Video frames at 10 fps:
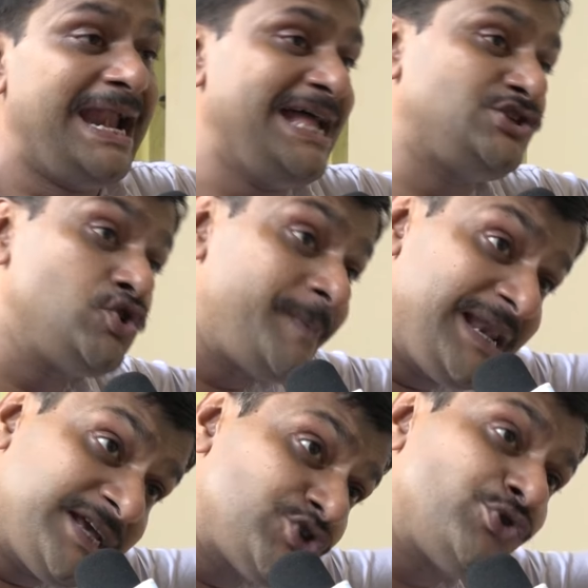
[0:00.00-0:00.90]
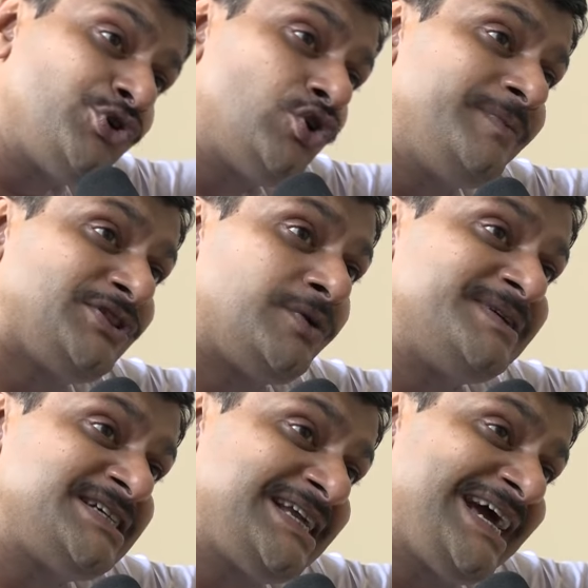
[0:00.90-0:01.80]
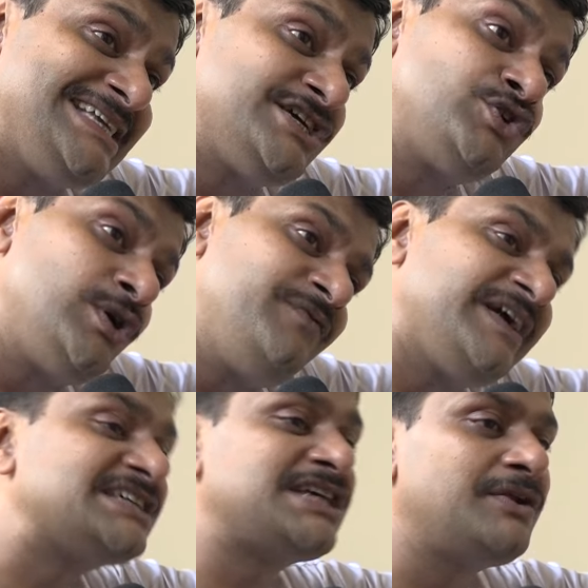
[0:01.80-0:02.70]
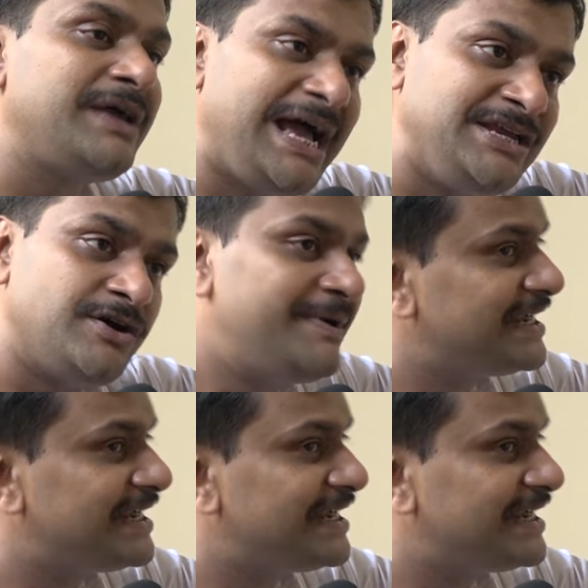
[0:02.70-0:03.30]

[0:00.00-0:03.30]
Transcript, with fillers: রাজ্যপাল কি সই করবে তবে সেটা গেজেট নোটিফিকেশান হয়ে আইন হবে